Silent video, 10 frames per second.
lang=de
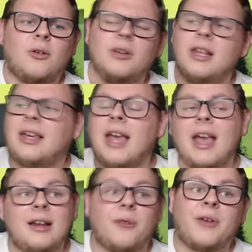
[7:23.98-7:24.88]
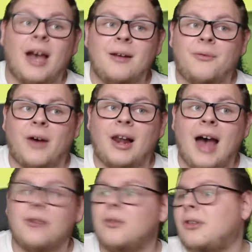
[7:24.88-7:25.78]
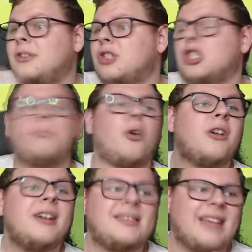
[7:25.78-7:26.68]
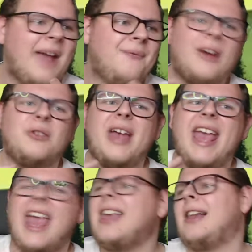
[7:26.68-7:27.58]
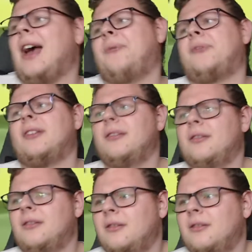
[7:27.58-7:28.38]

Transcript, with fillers: und ich gehe ihn auf keinen Fall an. Und auch dieses Spucken ist einfach nur ekelhaft.